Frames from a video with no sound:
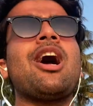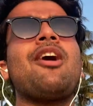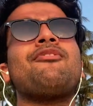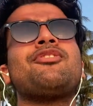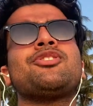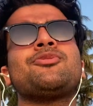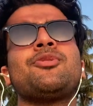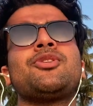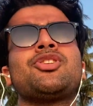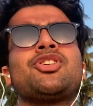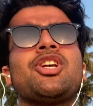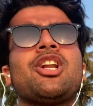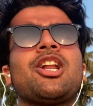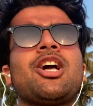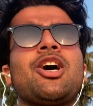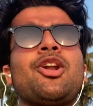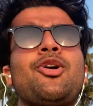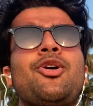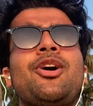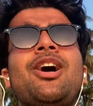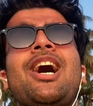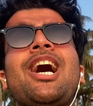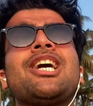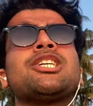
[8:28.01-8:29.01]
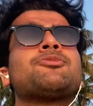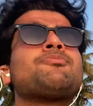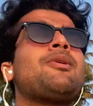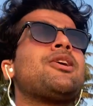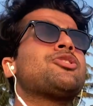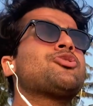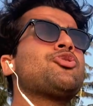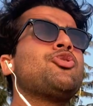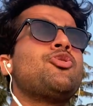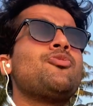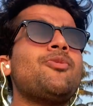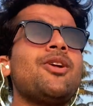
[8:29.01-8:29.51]
कैफ़े में चिल करो या
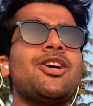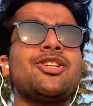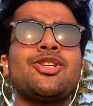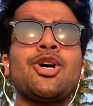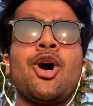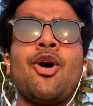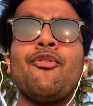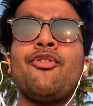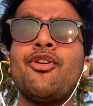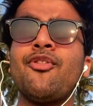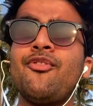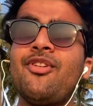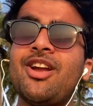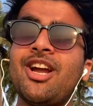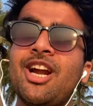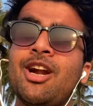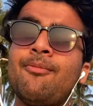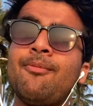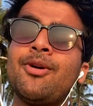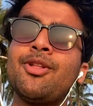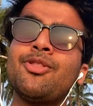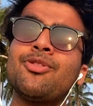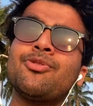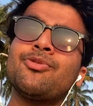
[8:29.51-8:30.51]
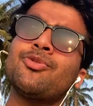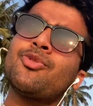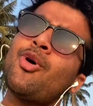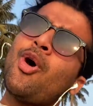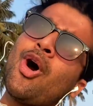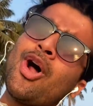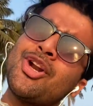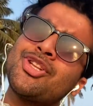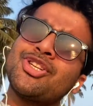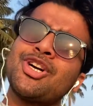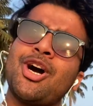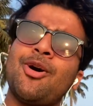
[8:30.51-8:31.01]
आसपास घूमने जाओ फिर वीकेंड पे
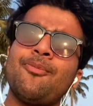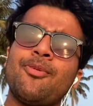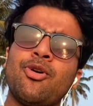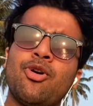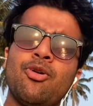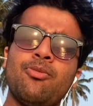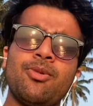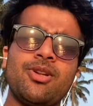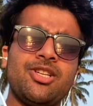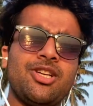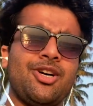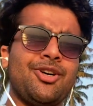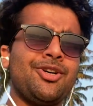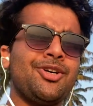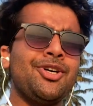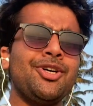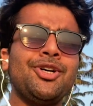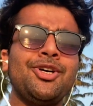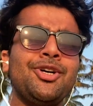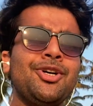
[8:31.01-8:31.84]
और जगह पे घूमने जाओ